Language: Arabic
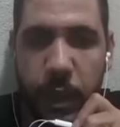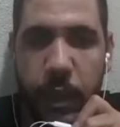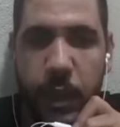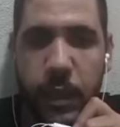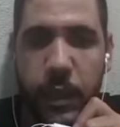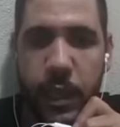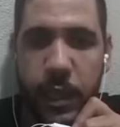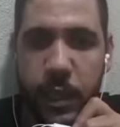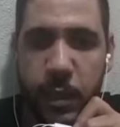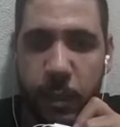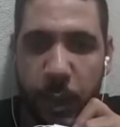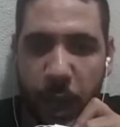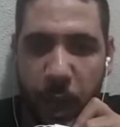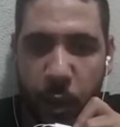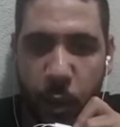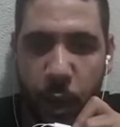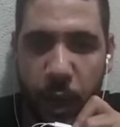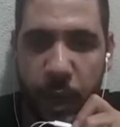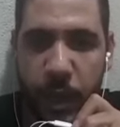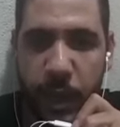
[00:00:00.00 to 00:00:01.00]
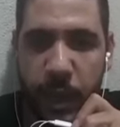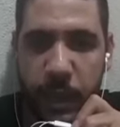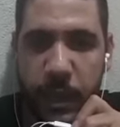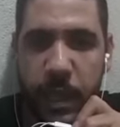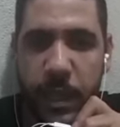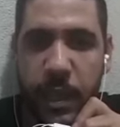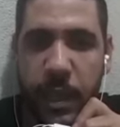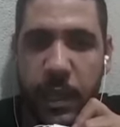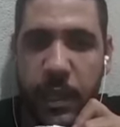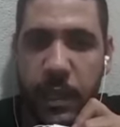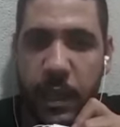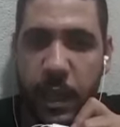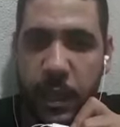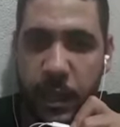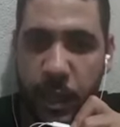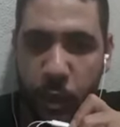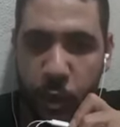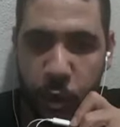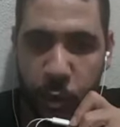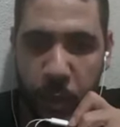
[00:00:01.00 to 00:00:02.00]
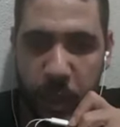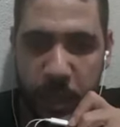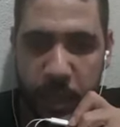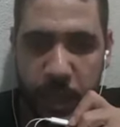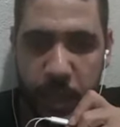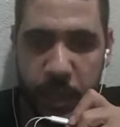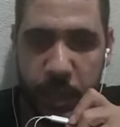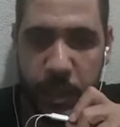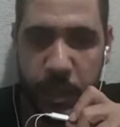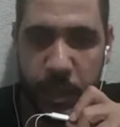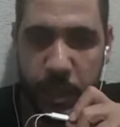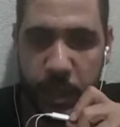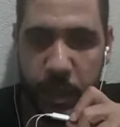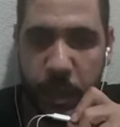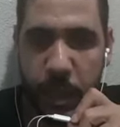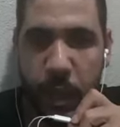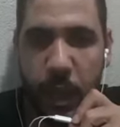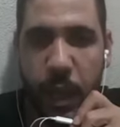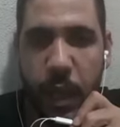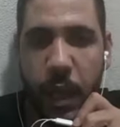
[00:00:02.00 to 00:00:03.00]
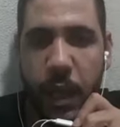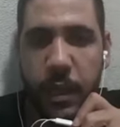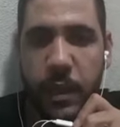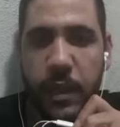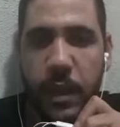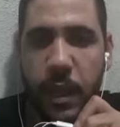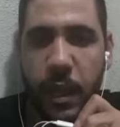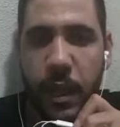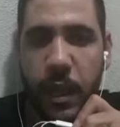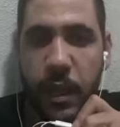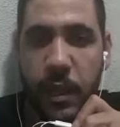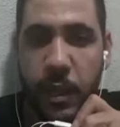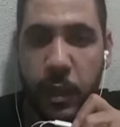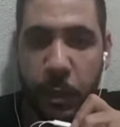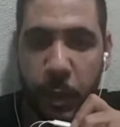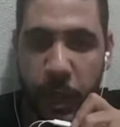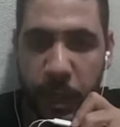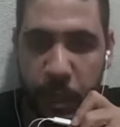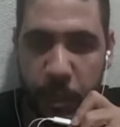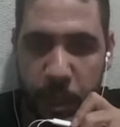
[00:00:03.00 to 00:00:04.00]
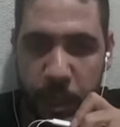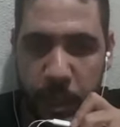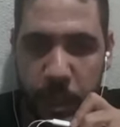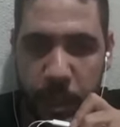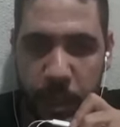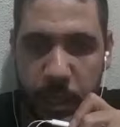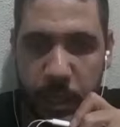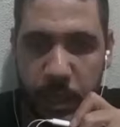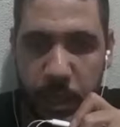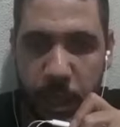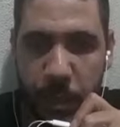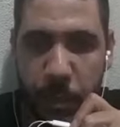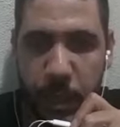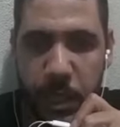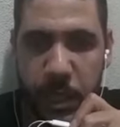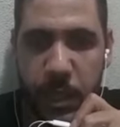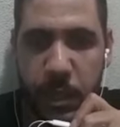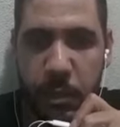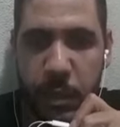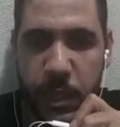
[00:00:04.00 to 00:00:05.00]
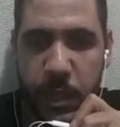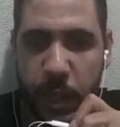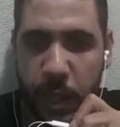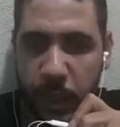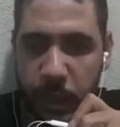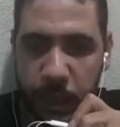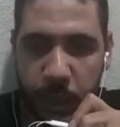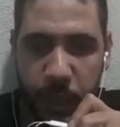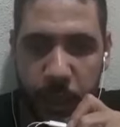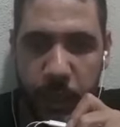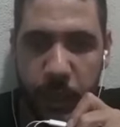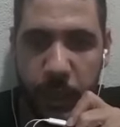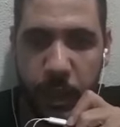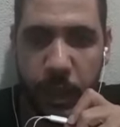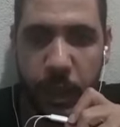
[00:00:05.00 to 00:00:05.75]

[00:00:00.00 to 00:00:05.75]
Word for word: ذات معاون تحلوت تحلو تمازير تنسن حتى تبين تمازير تنسن ما سنت نين